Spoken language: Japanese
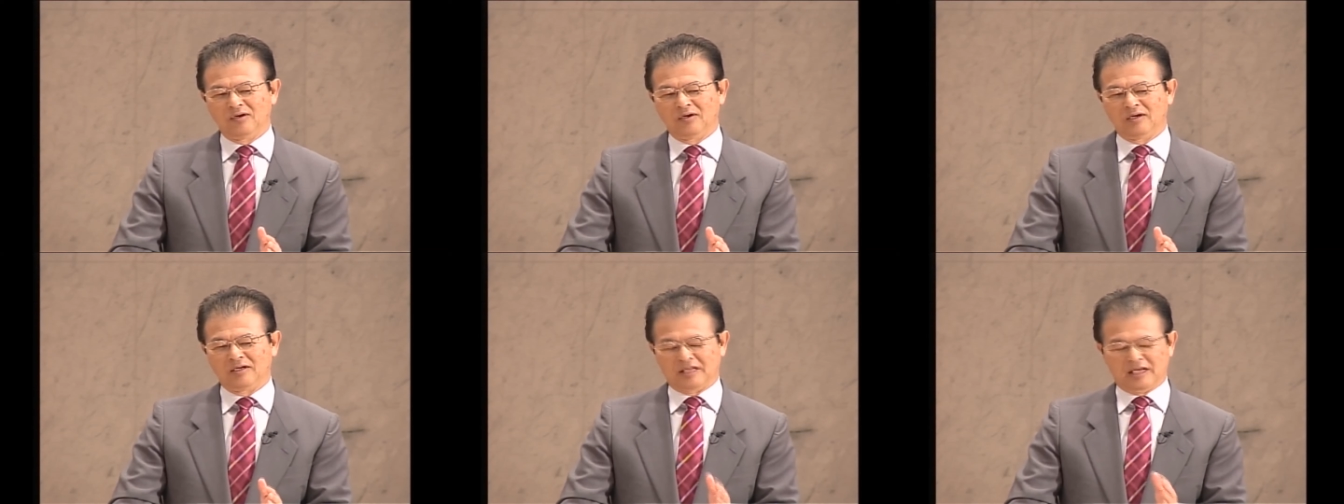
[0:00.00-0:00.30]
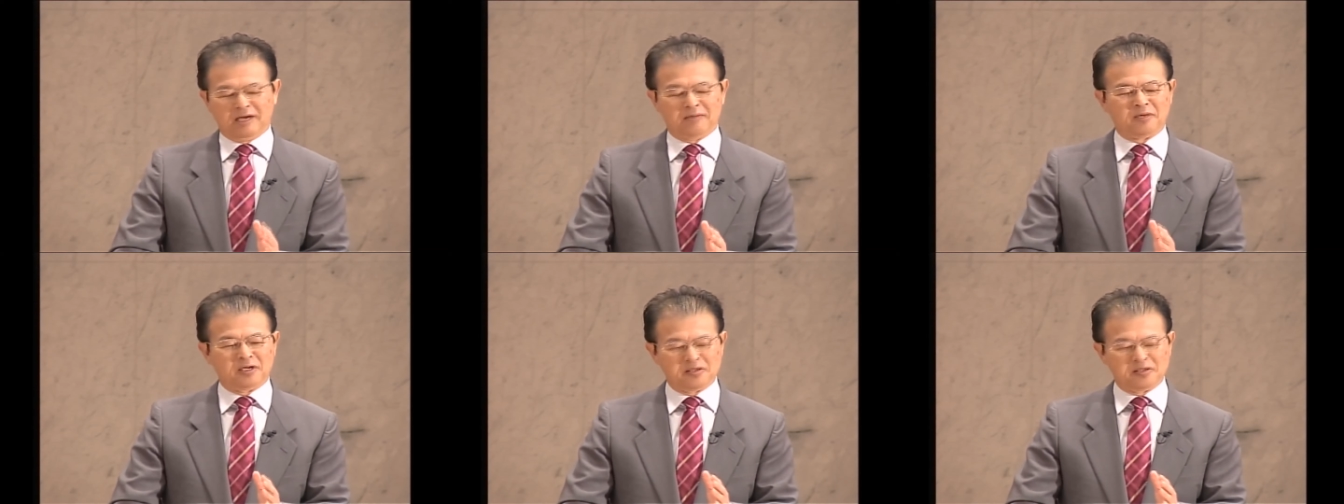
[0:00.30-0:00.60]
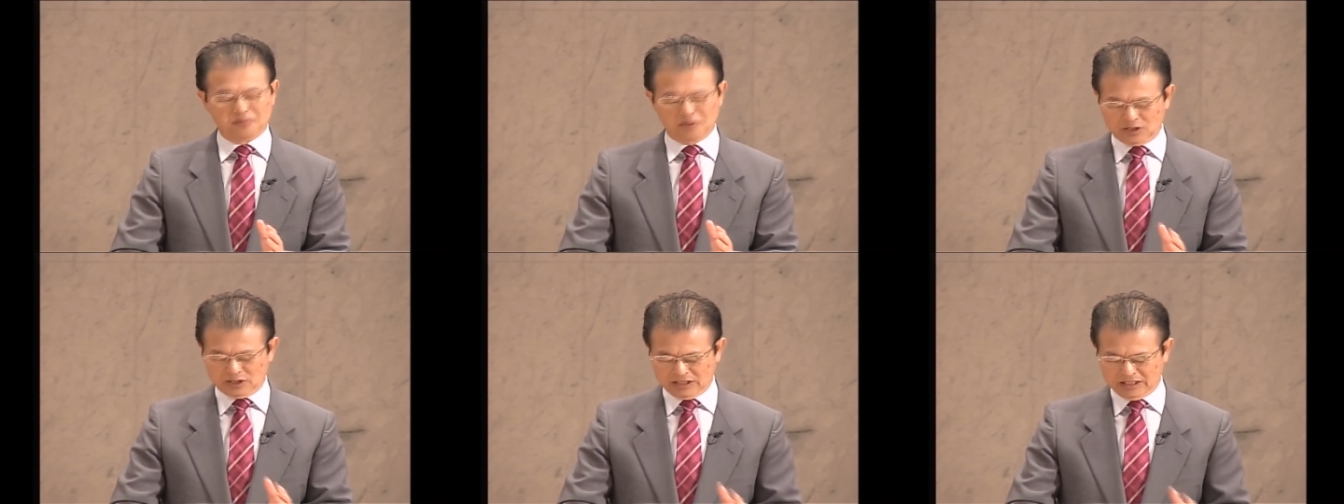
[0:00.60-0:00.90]
当てはまり
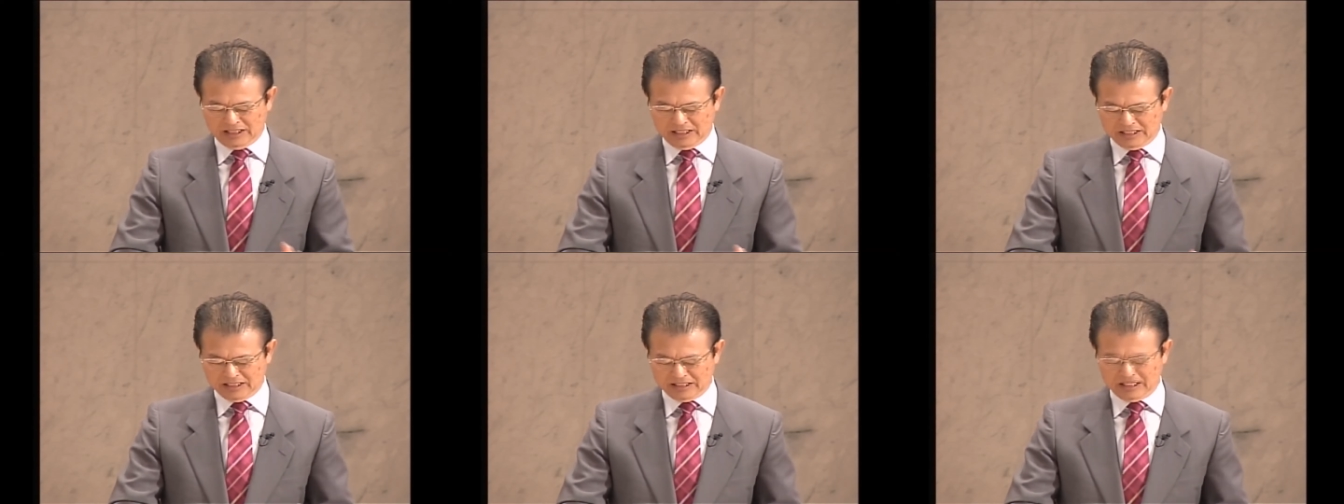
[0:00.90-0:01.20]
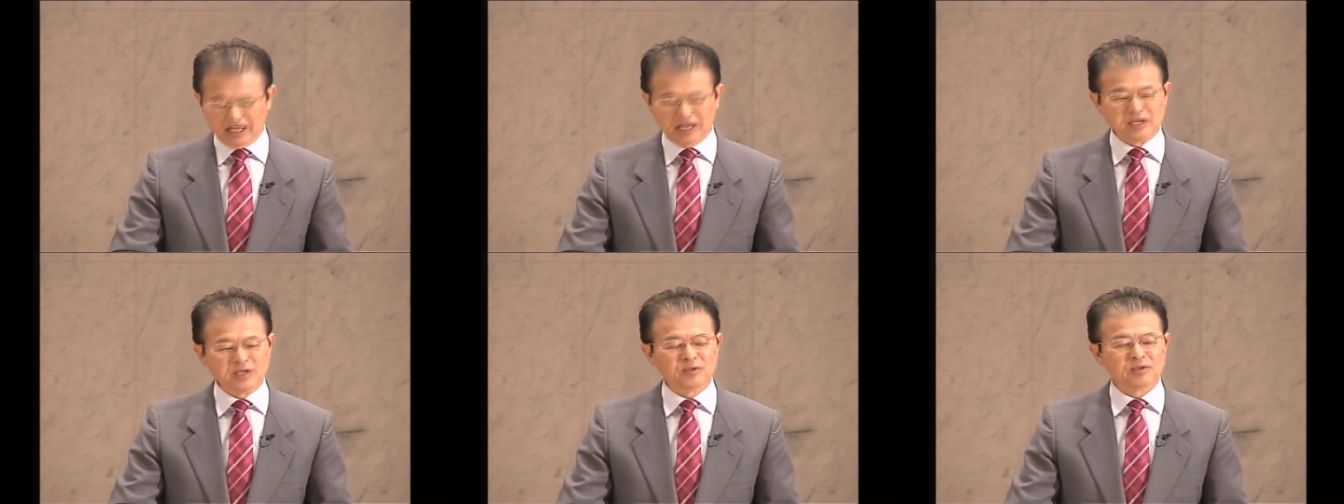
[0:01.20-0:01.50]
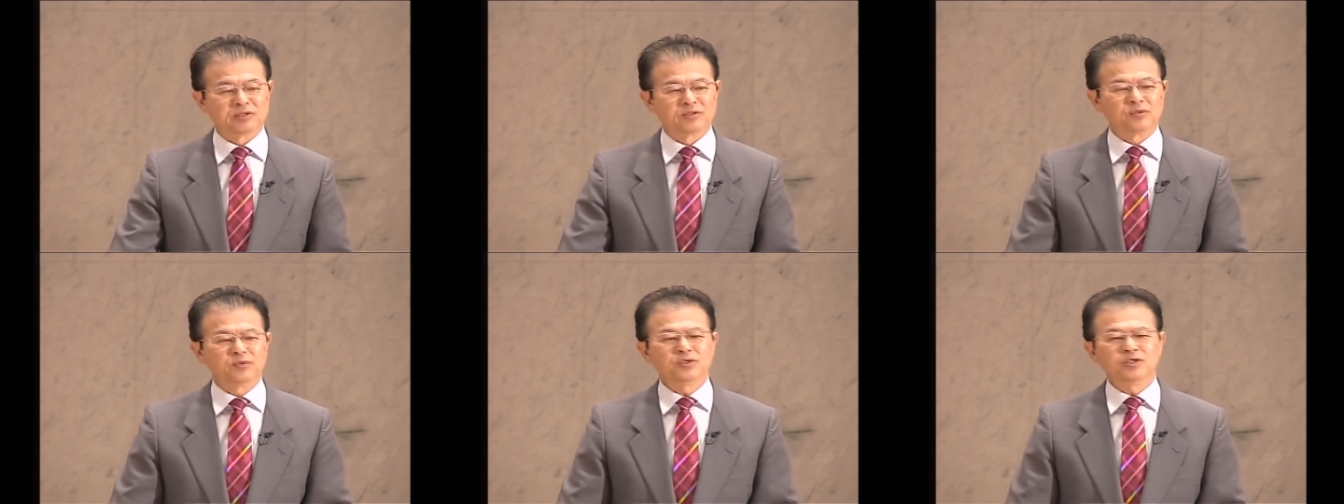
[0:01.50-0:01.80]
ますが、内容は
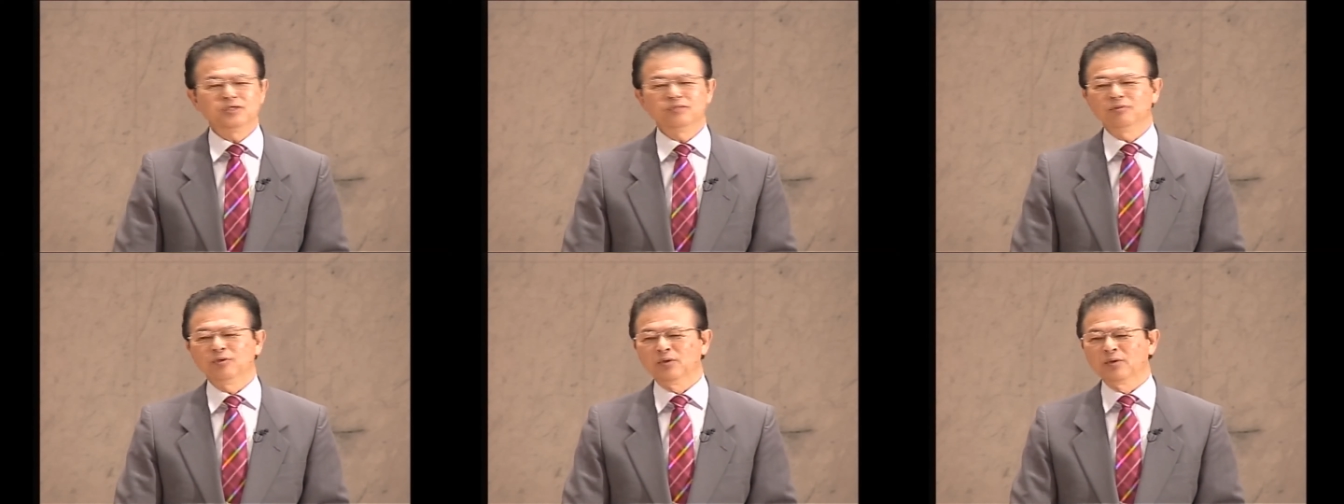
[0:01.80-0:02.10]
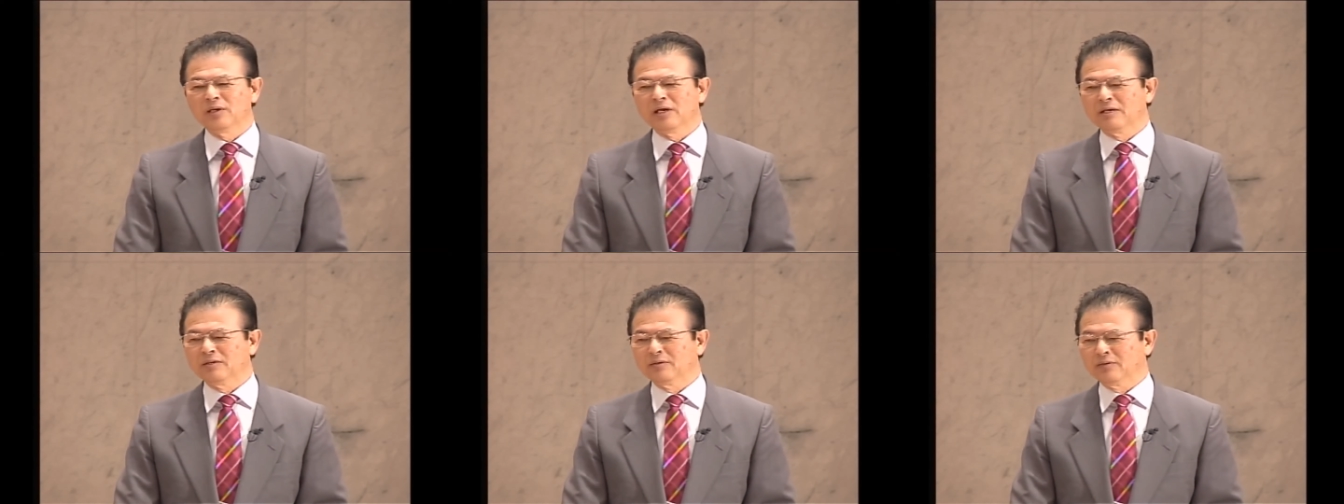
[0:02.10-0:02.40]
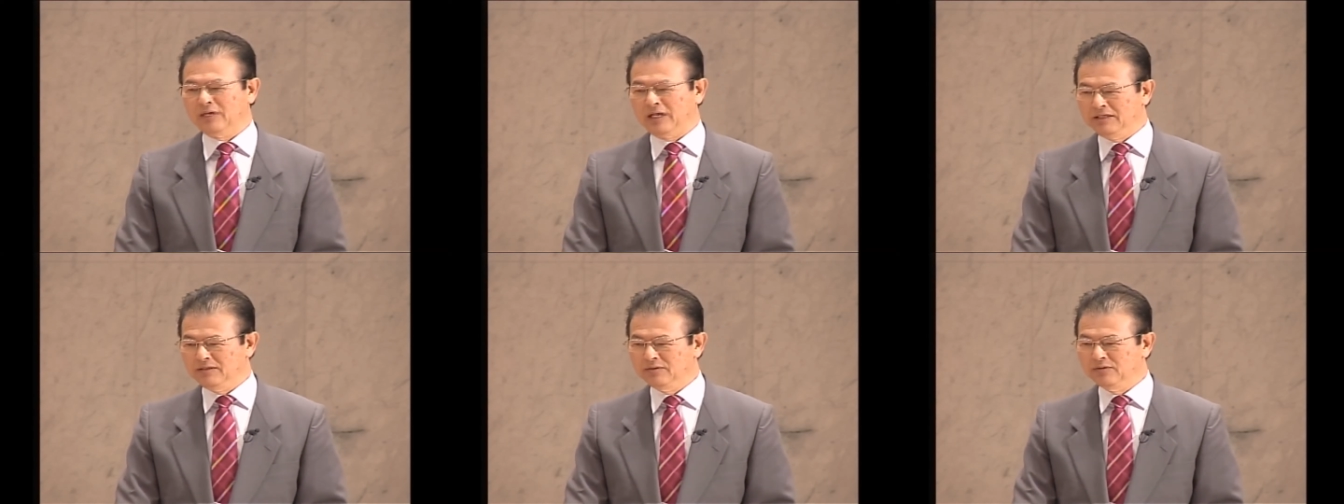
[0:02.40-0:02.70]
どういうものなの
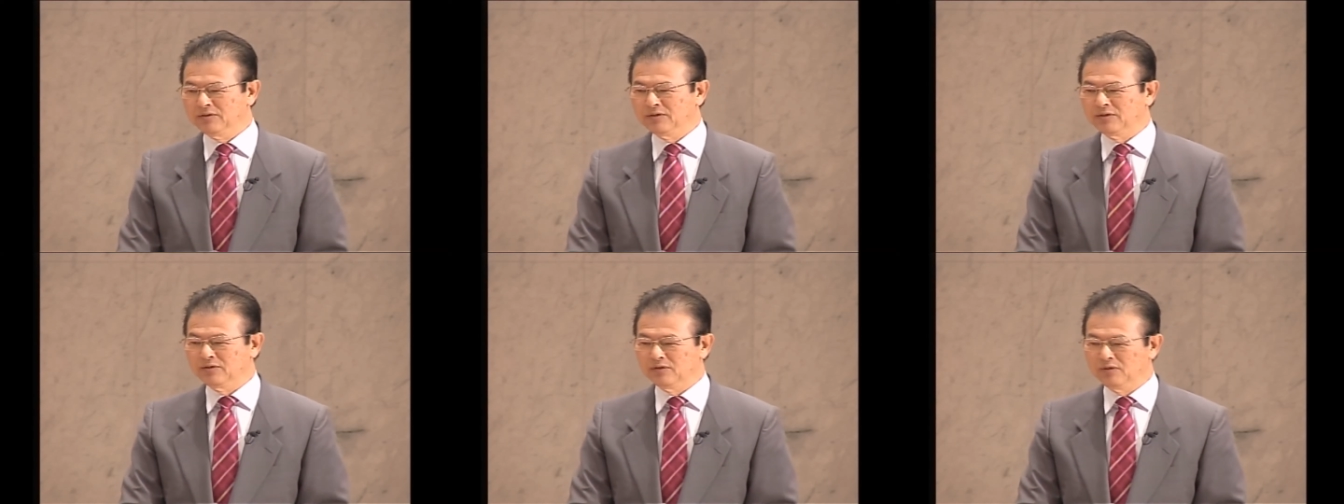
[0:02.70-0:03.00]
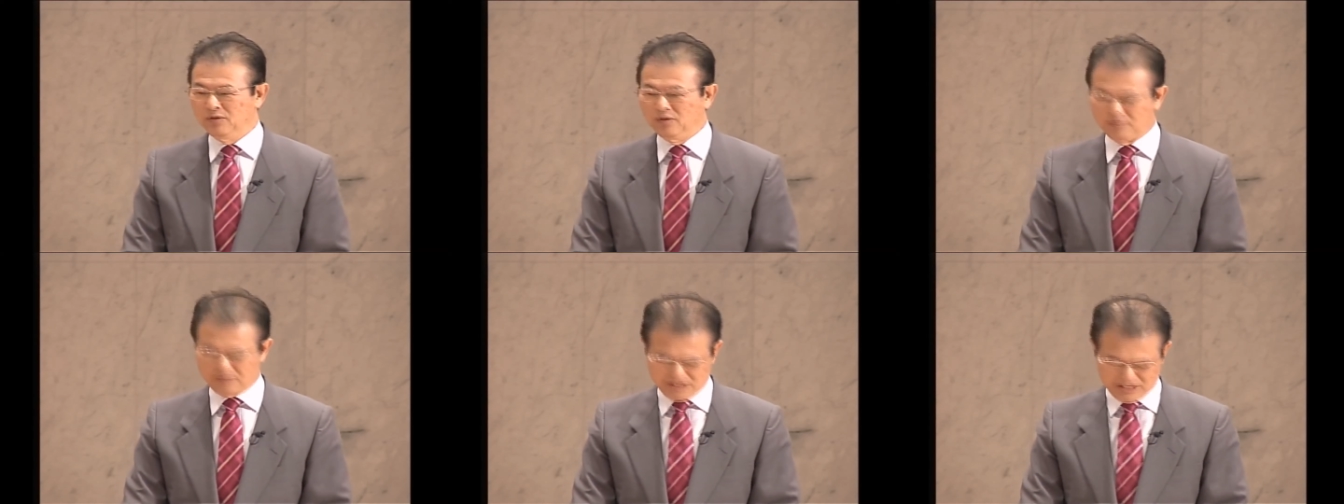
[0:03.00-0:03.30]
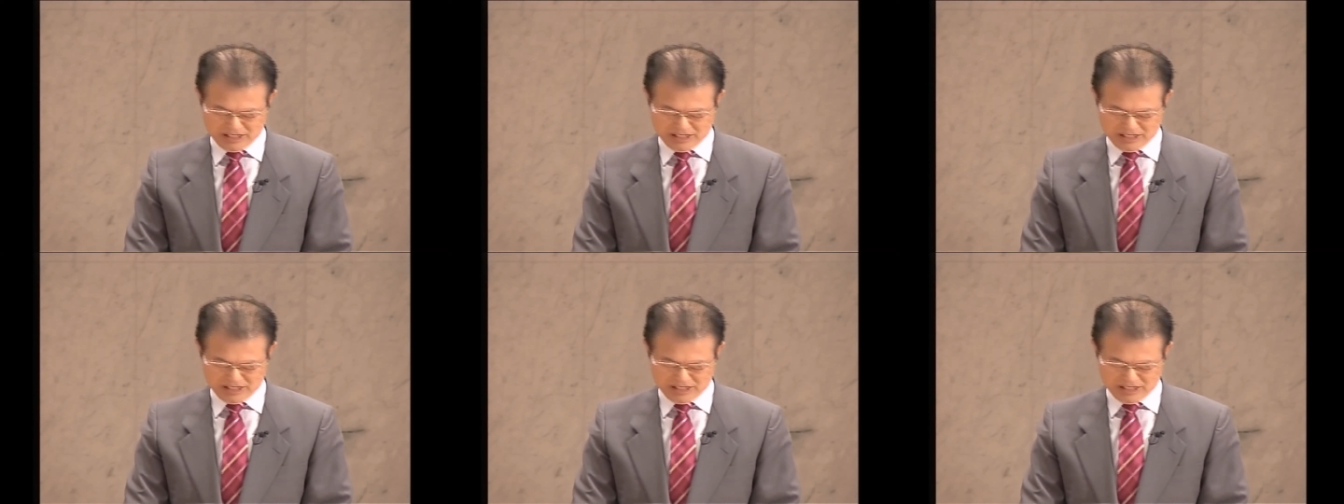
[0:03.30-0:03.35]
かということを見